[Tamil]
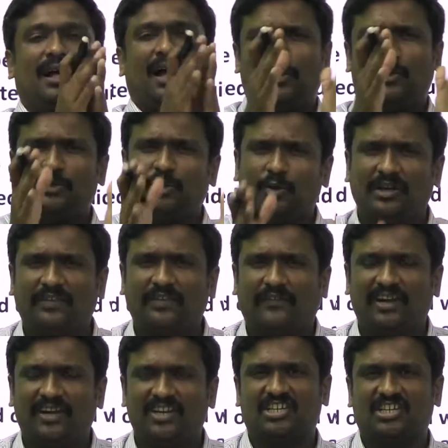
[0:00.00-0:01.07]
அது வந்து ஒரு
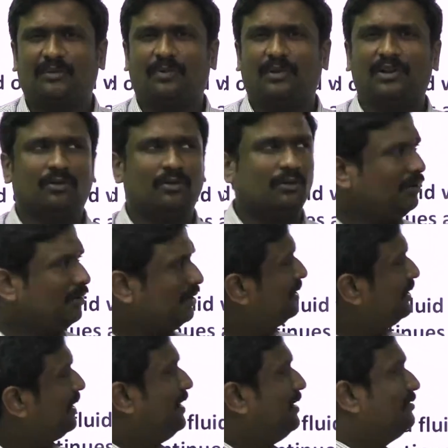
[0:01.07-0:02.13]
டிஃபைன்டு ஷேப்பில் இருக்கும்
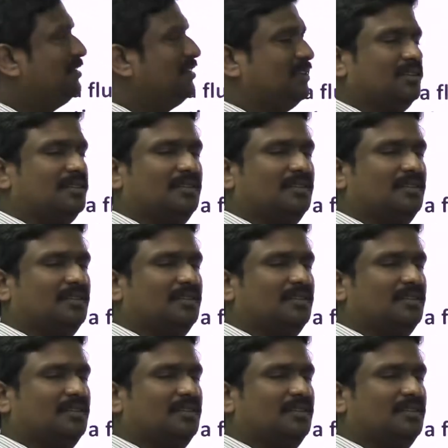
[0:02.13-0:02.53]
அது ஏதாவது